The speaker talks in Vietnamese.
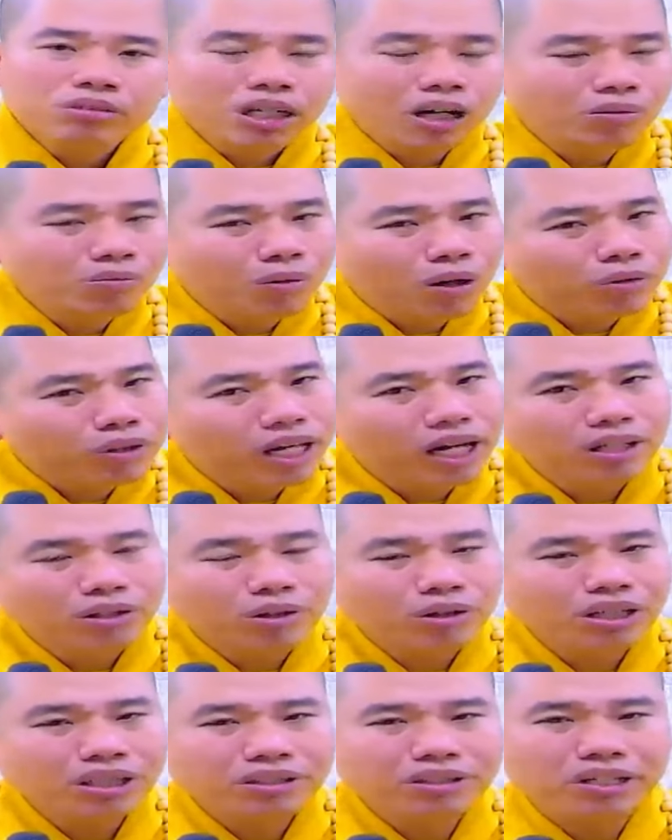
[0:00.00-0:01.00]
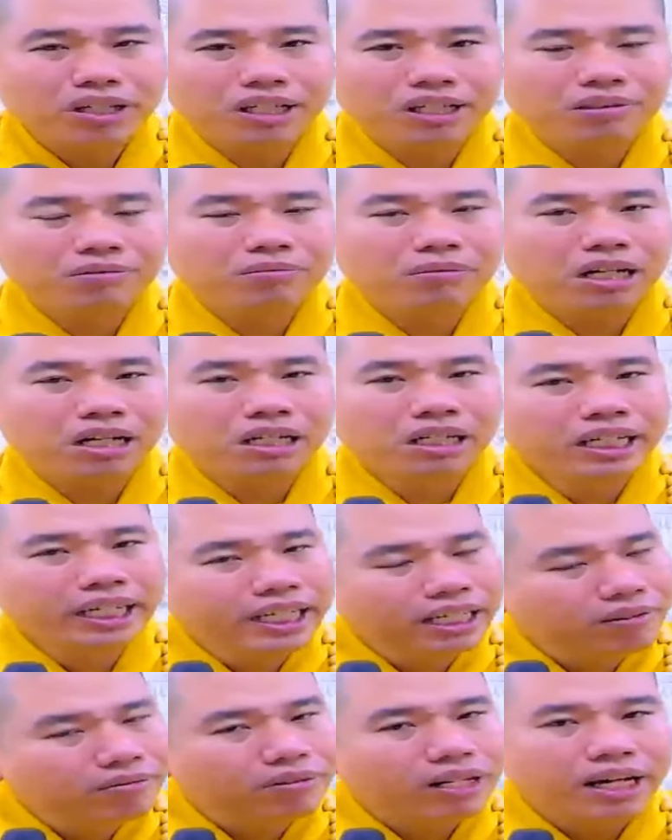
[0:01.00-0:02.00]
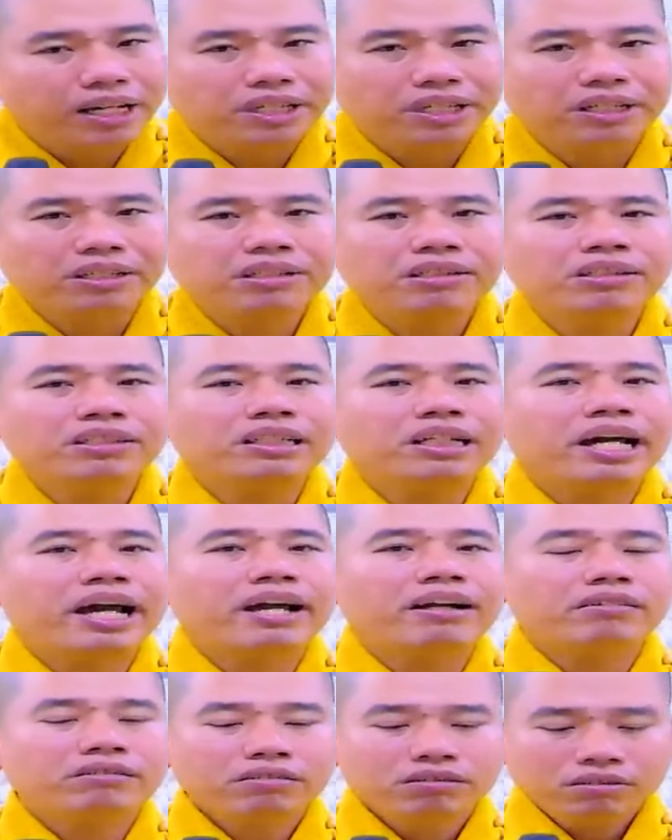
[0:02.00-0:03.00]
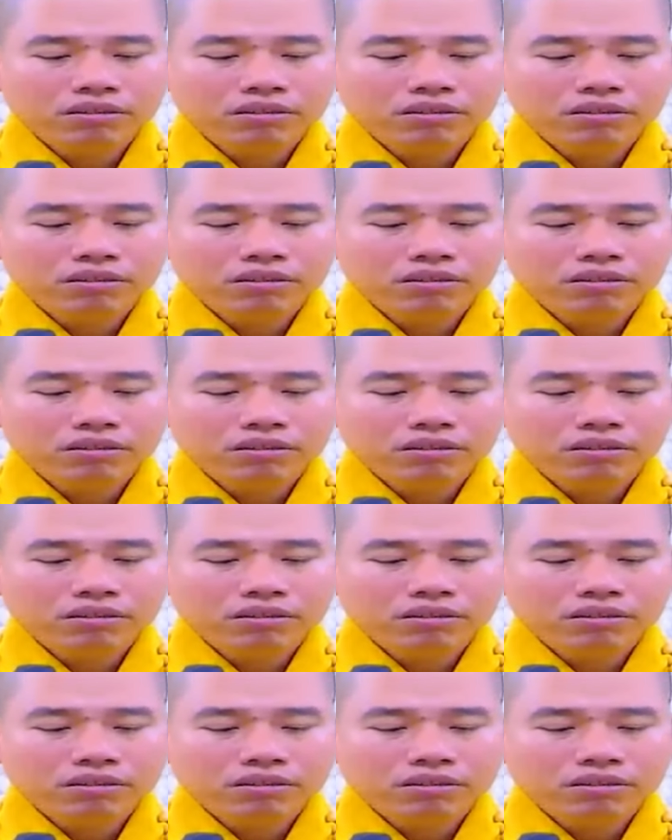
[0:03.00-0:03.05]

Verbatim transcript: không bao giờ có cái chuyện mà nghiêng về những hướng khác